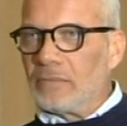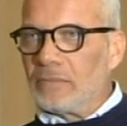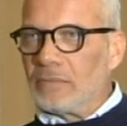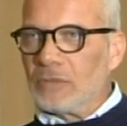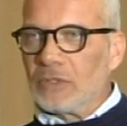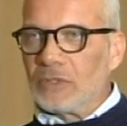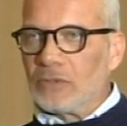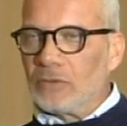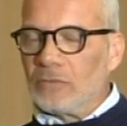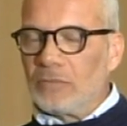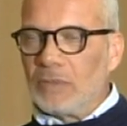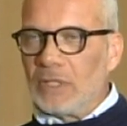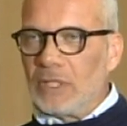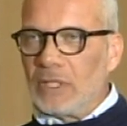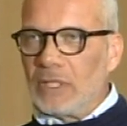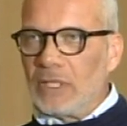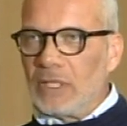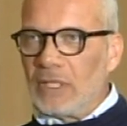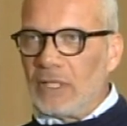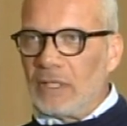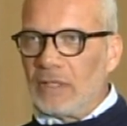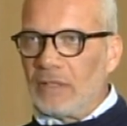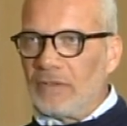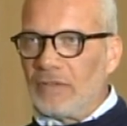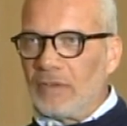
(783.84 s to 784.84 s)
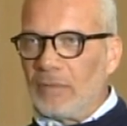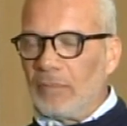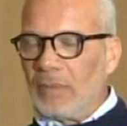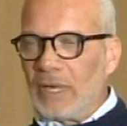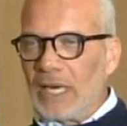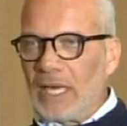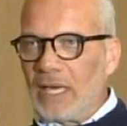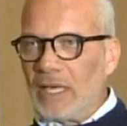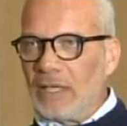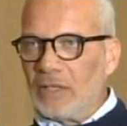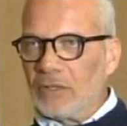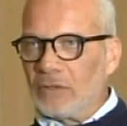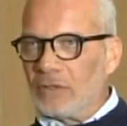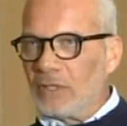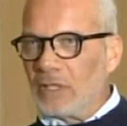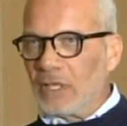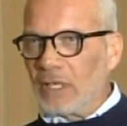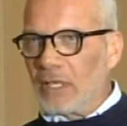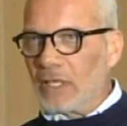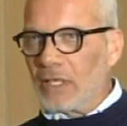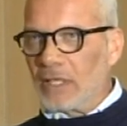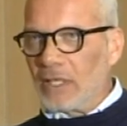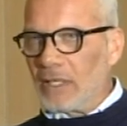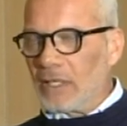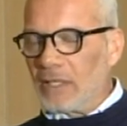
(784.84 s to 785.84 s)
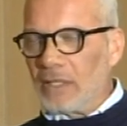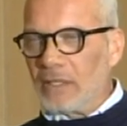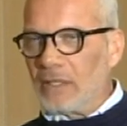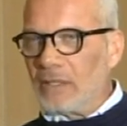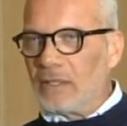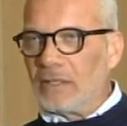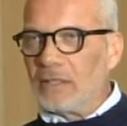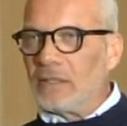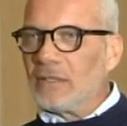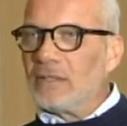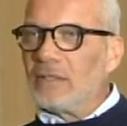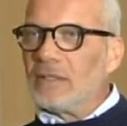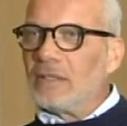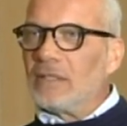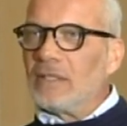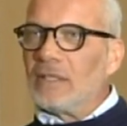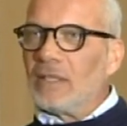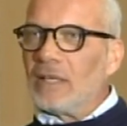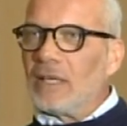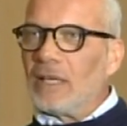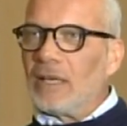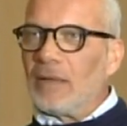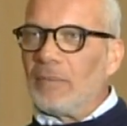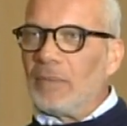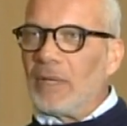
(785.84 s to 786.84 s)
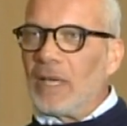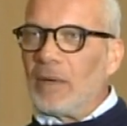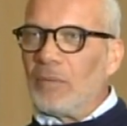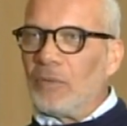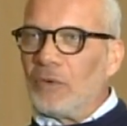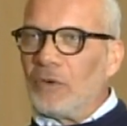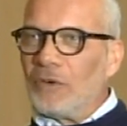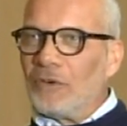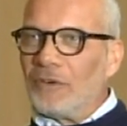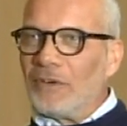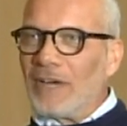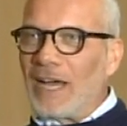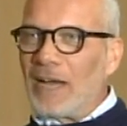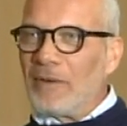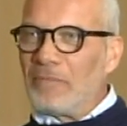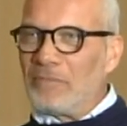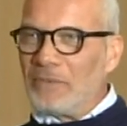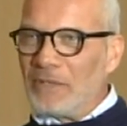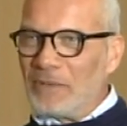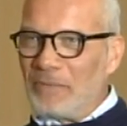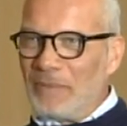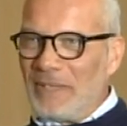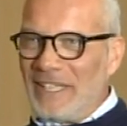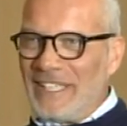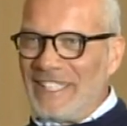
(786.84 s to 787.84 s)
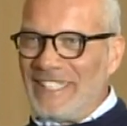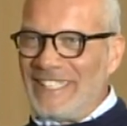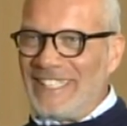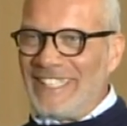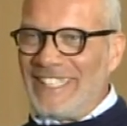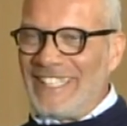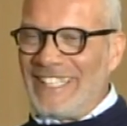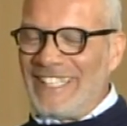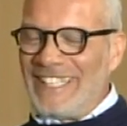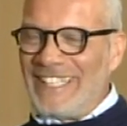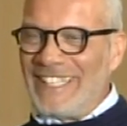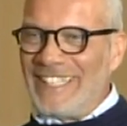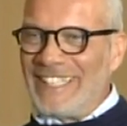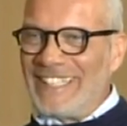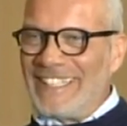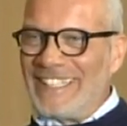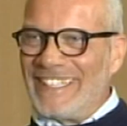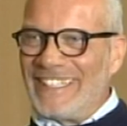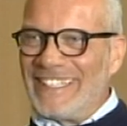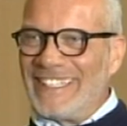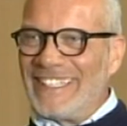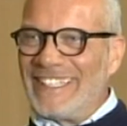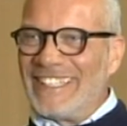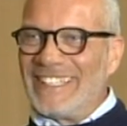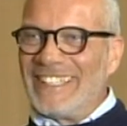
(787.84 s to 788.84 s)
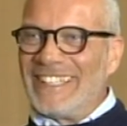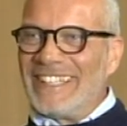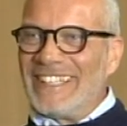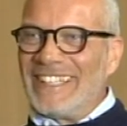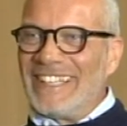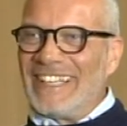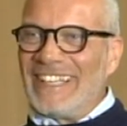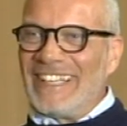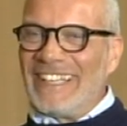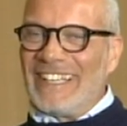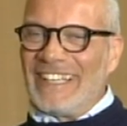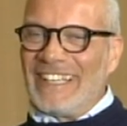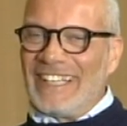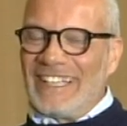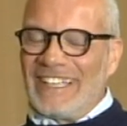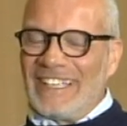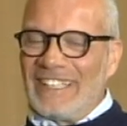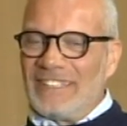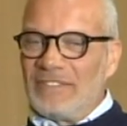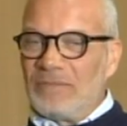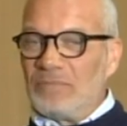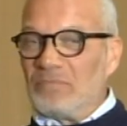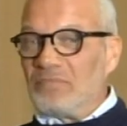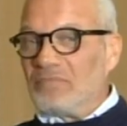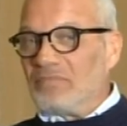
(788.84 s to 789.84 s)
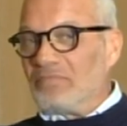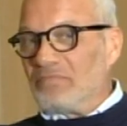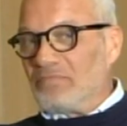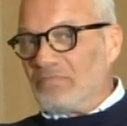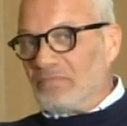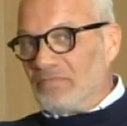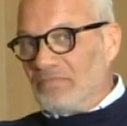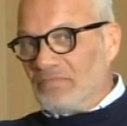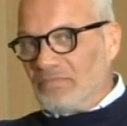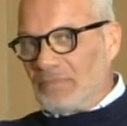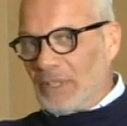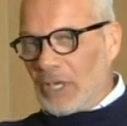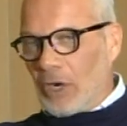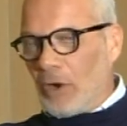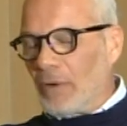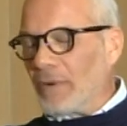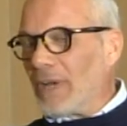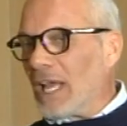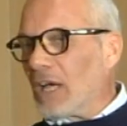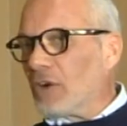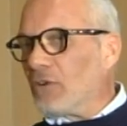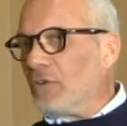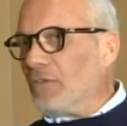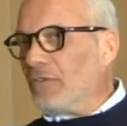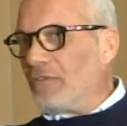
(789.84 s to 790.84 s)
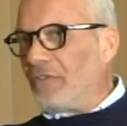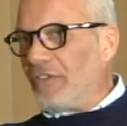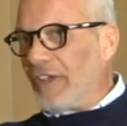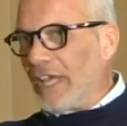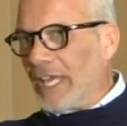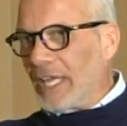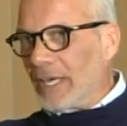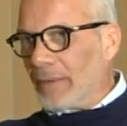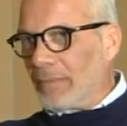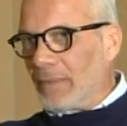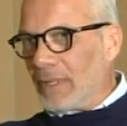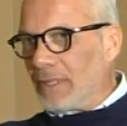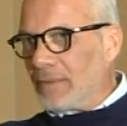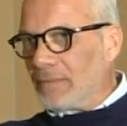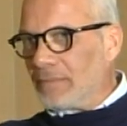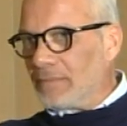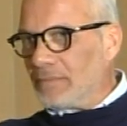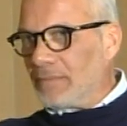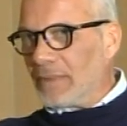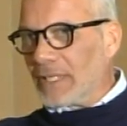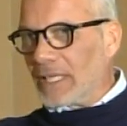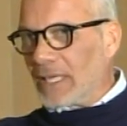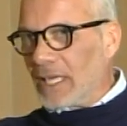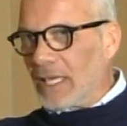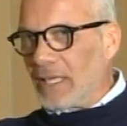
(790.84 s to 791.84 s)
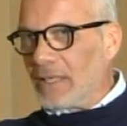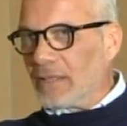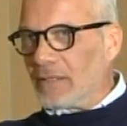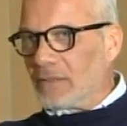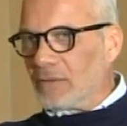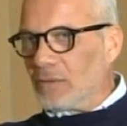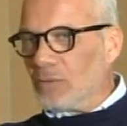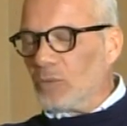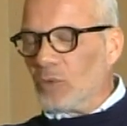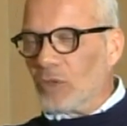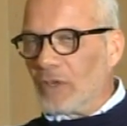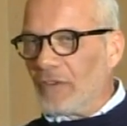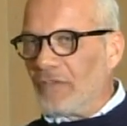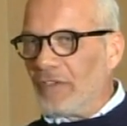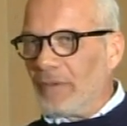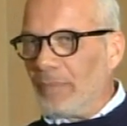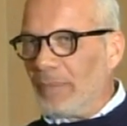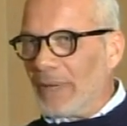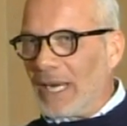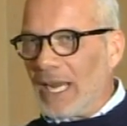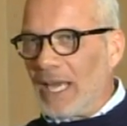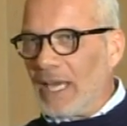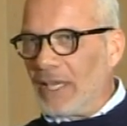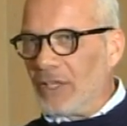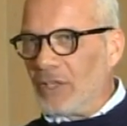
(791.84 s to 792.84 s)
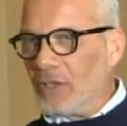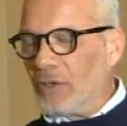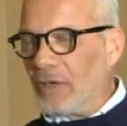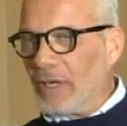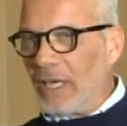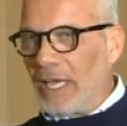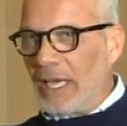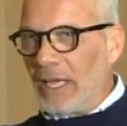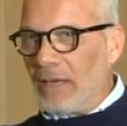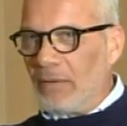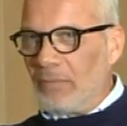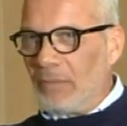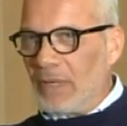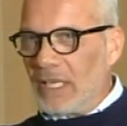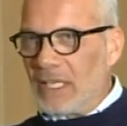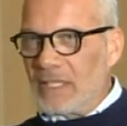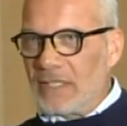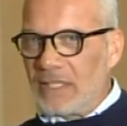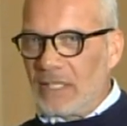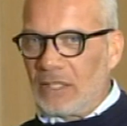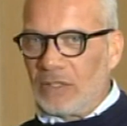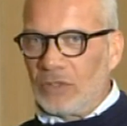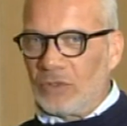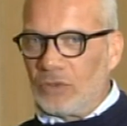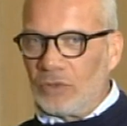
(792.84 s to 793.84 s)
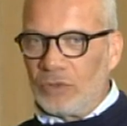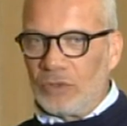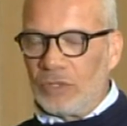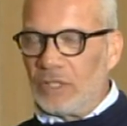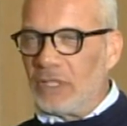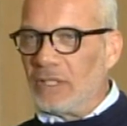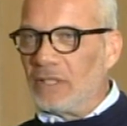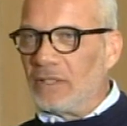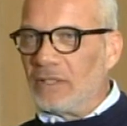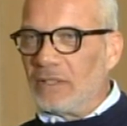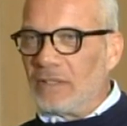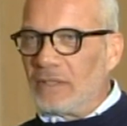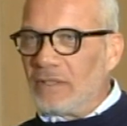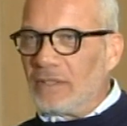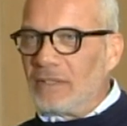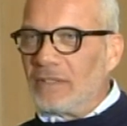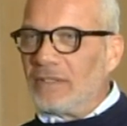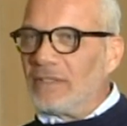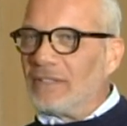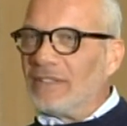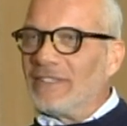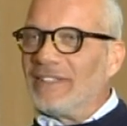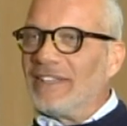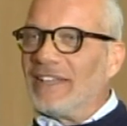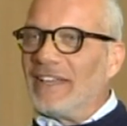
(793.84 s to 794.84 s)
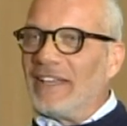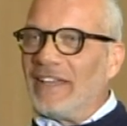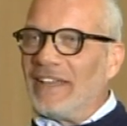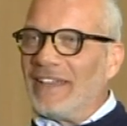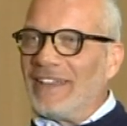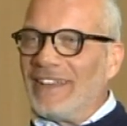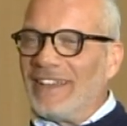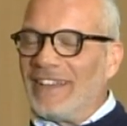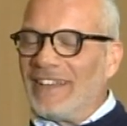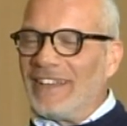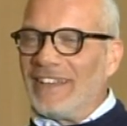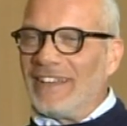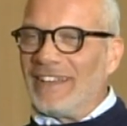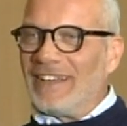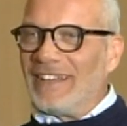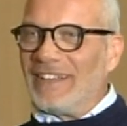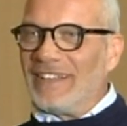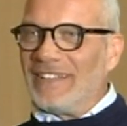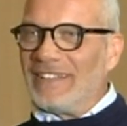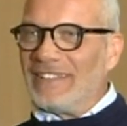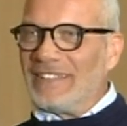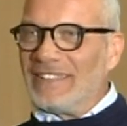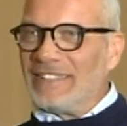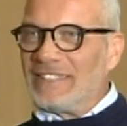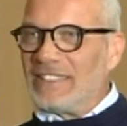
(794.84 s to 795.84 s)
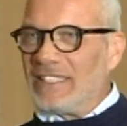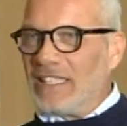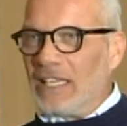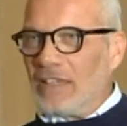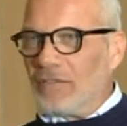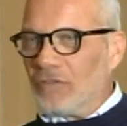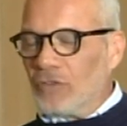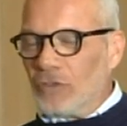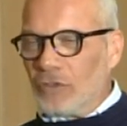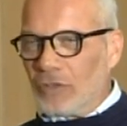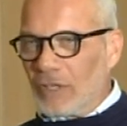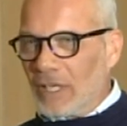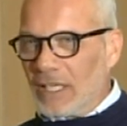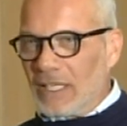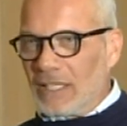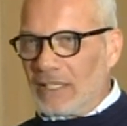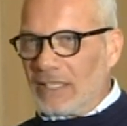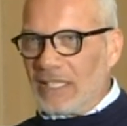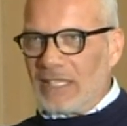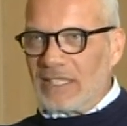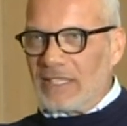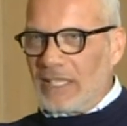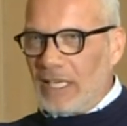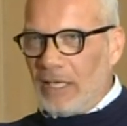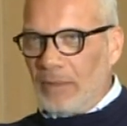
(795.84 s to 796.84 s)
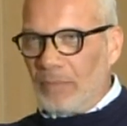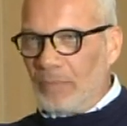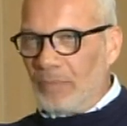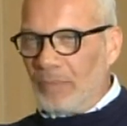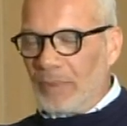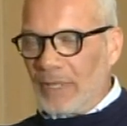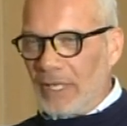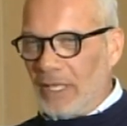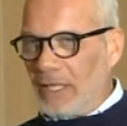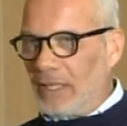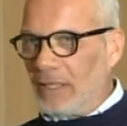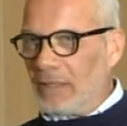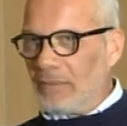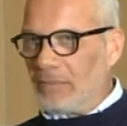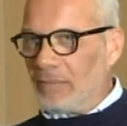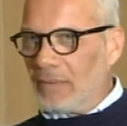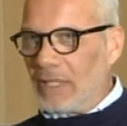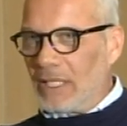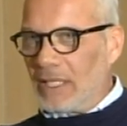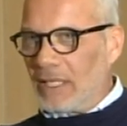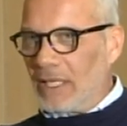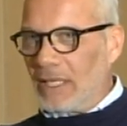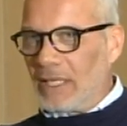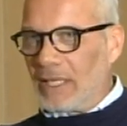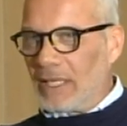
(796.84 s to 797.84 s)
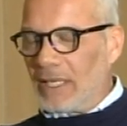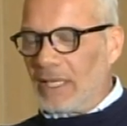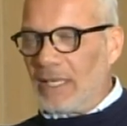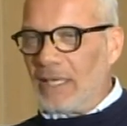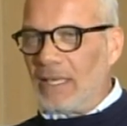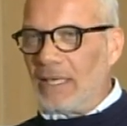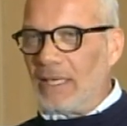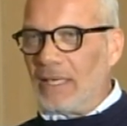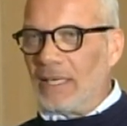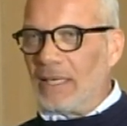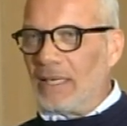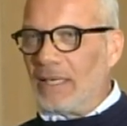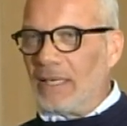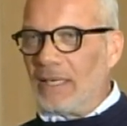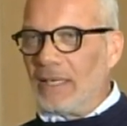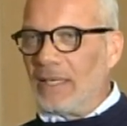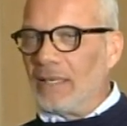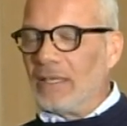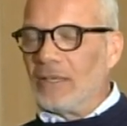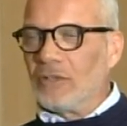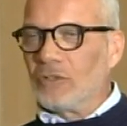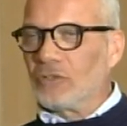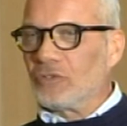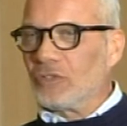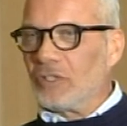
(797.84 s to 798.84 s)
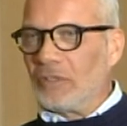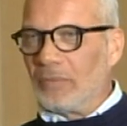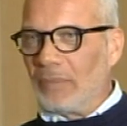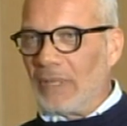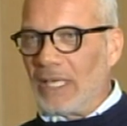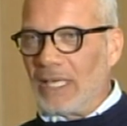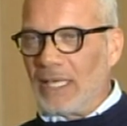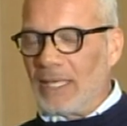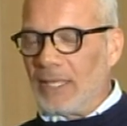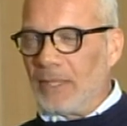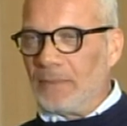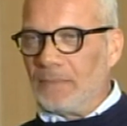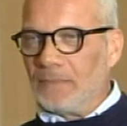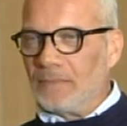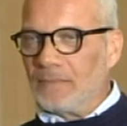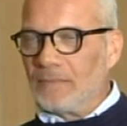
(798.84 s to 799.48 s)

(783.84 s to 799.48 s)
molto bene, febbraio direi che l'abbiamo ampiamente, eh, però è una conferma, perché comunque febbraio è il mese in cui eh, si lavora da sempre in maniera ottimale.